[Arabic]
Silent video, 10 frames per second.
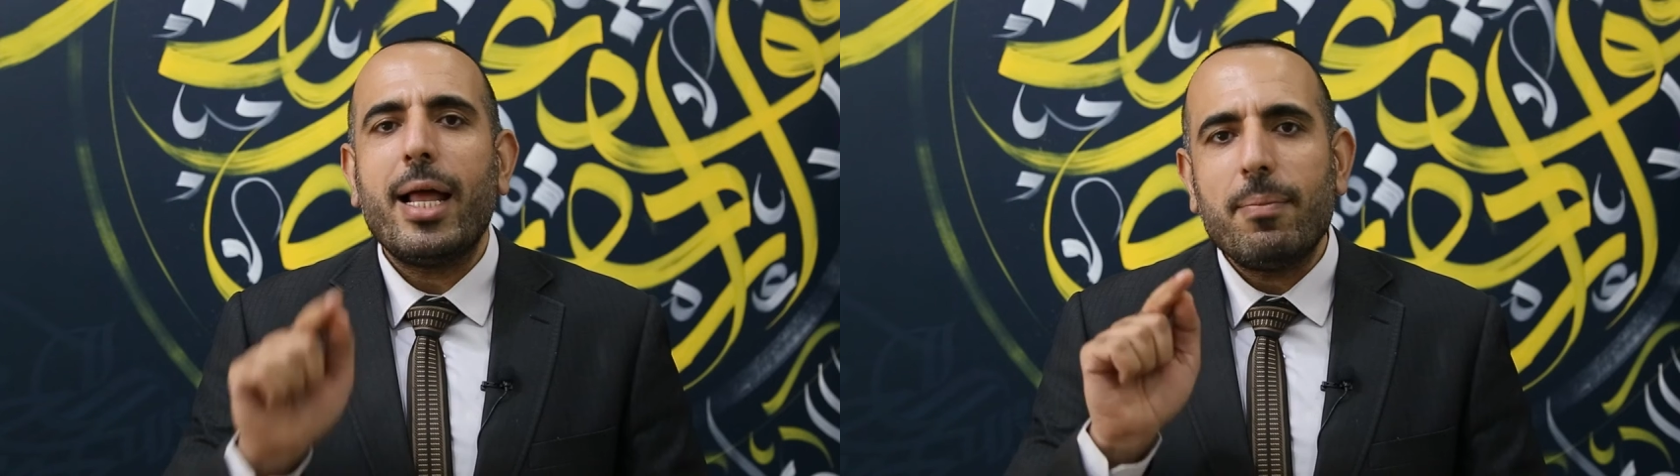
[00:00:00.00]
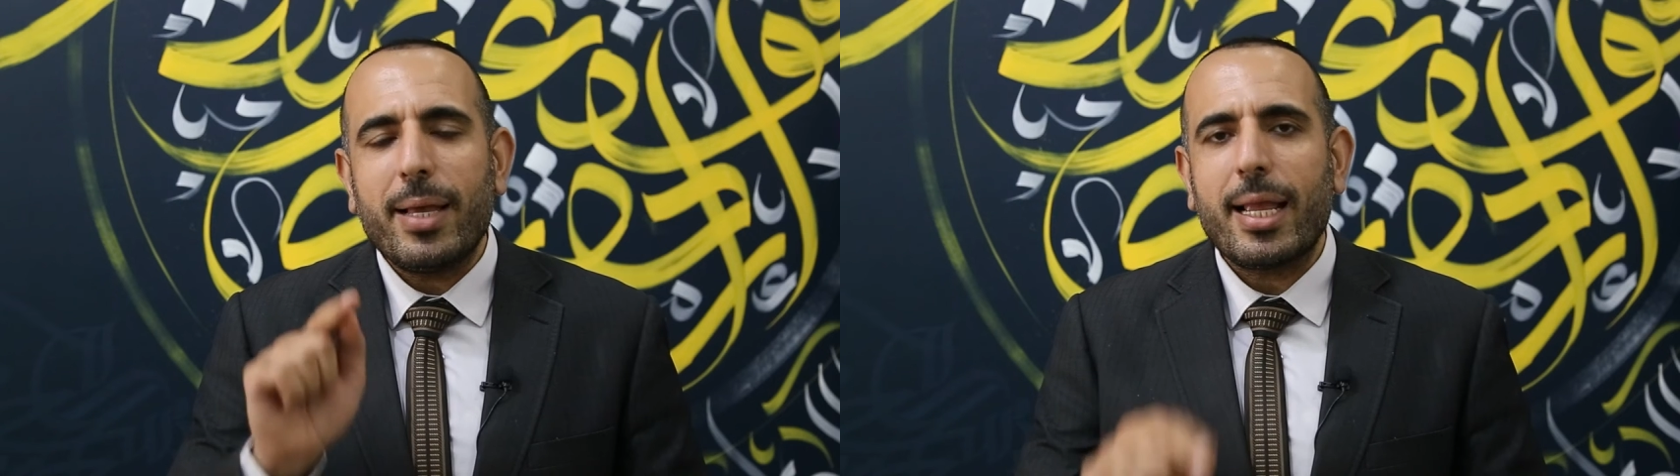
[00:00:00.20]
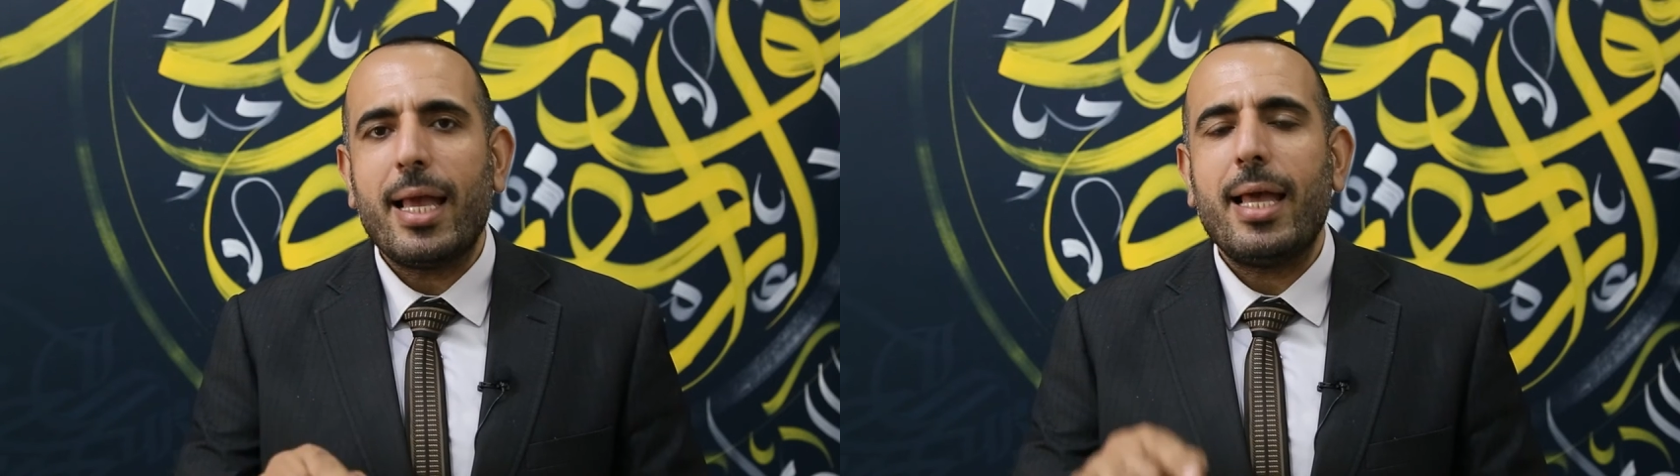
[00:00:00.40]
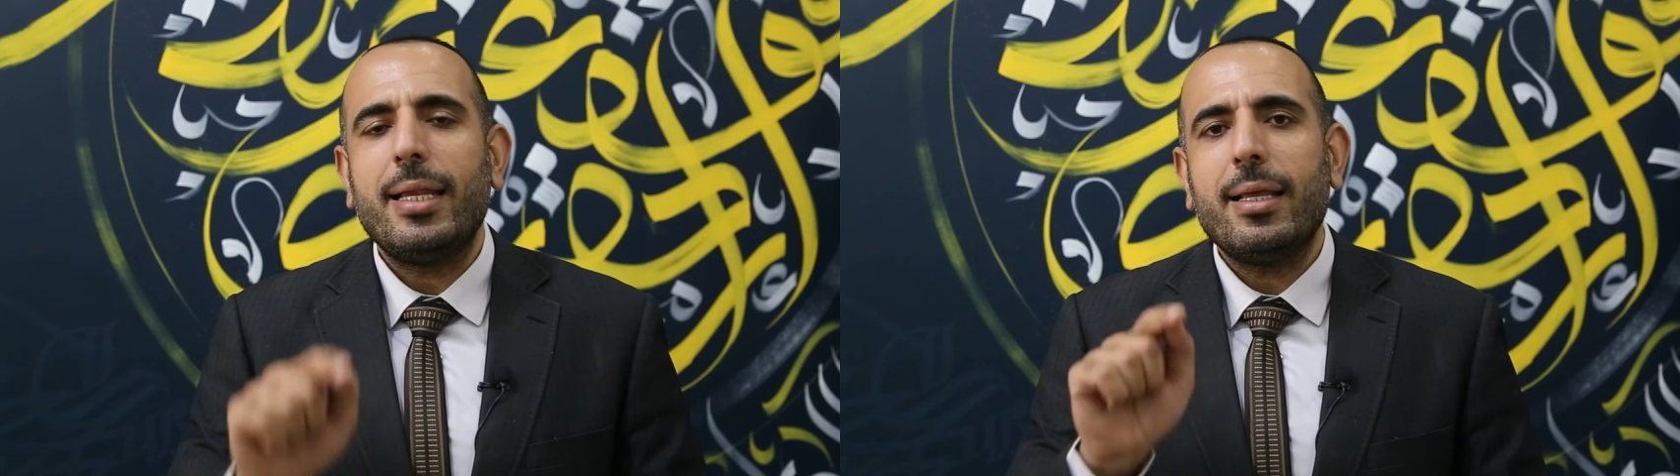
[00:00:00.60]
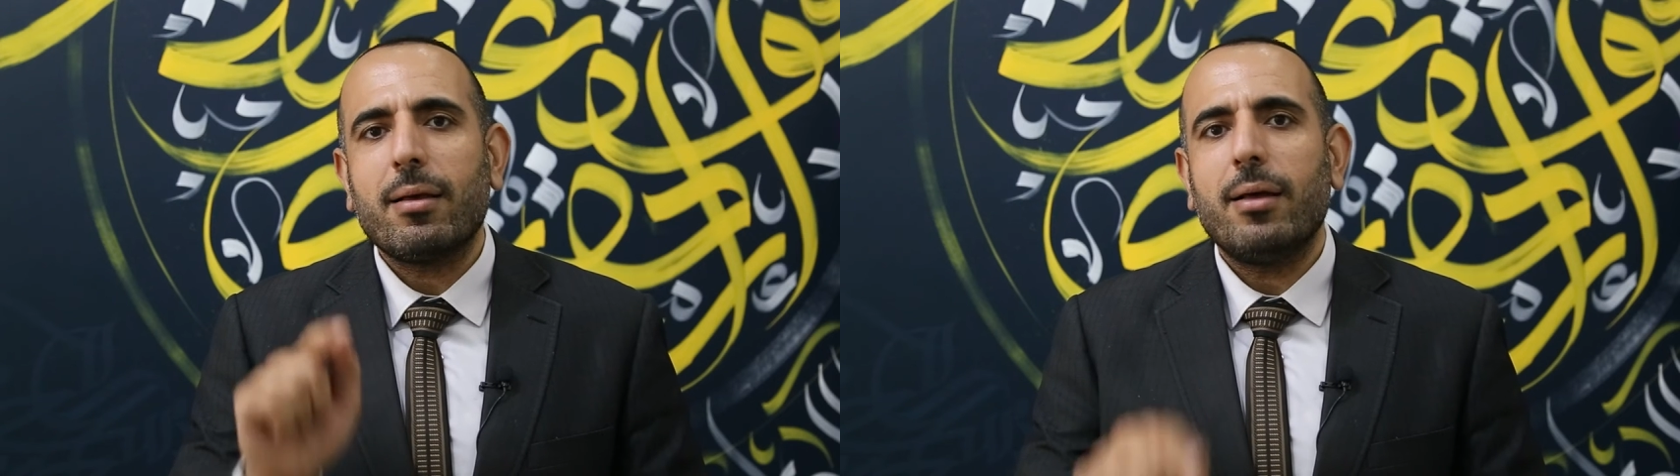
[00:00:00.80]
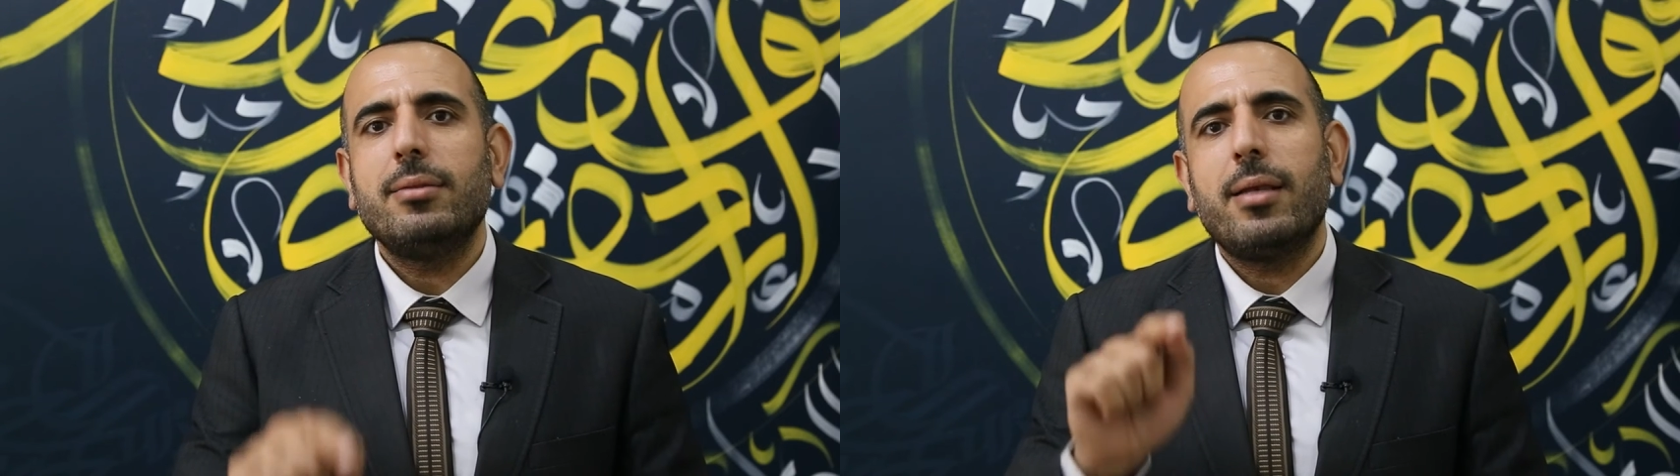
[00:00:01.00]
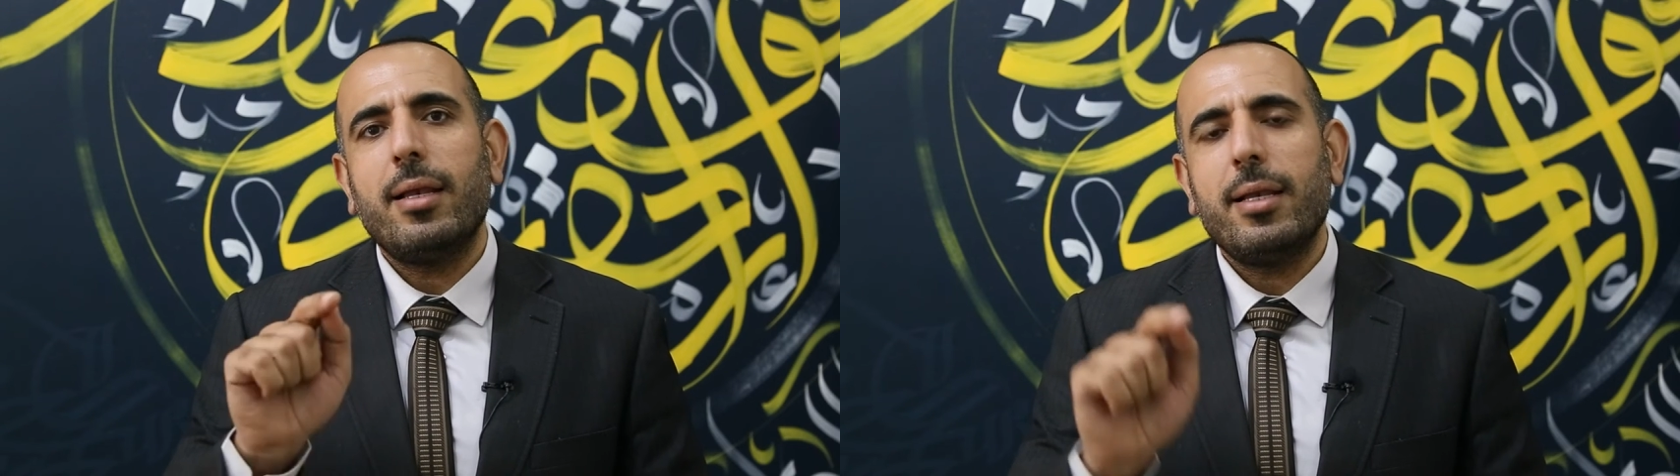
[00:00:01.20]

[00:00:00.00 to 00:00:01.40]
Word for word: المقالي قدر